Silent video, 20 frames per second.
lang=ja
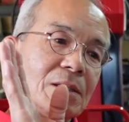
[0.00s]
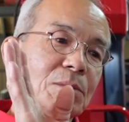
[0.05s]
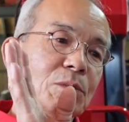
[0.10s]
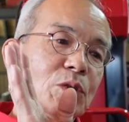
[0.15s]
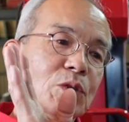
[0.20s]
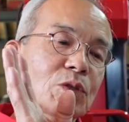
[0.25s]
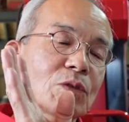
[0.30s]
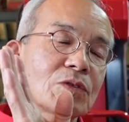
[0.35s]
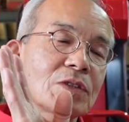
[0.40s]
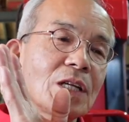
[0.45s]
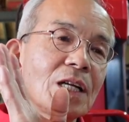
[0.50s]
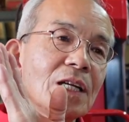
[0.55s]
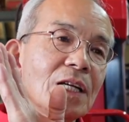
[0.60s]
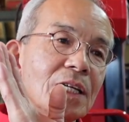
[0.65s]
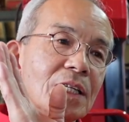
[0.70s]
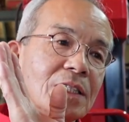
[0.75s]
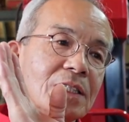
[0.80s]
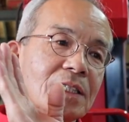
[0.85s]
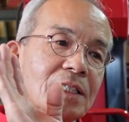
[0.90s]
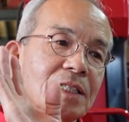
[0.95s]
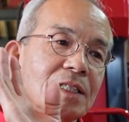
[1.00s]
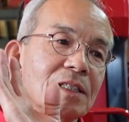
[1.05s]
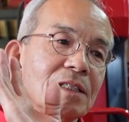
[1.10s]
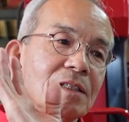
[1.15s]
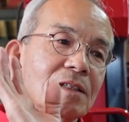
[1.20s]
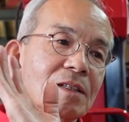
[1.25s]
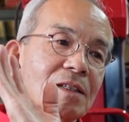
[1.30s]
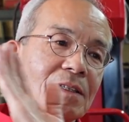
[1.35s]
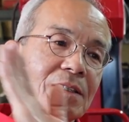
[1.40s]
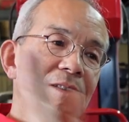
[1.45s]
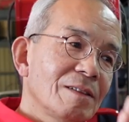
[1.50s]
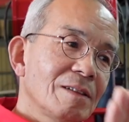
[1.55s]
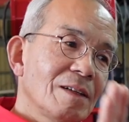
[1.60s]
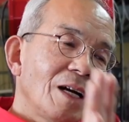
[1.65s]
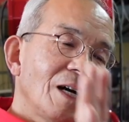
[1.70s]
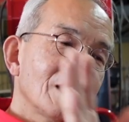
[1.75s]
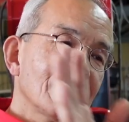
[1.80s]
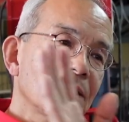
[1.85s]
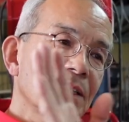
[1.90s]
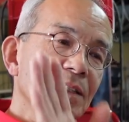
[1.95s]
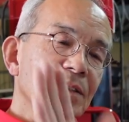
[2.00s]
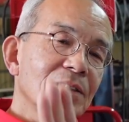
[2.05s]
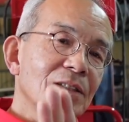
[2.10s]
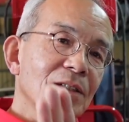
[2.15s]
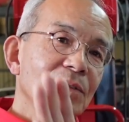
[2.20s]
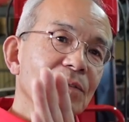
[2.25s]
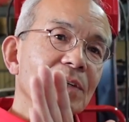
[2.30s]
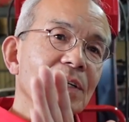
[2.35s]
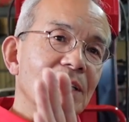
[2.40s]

もう極端な話、アクセルゼロ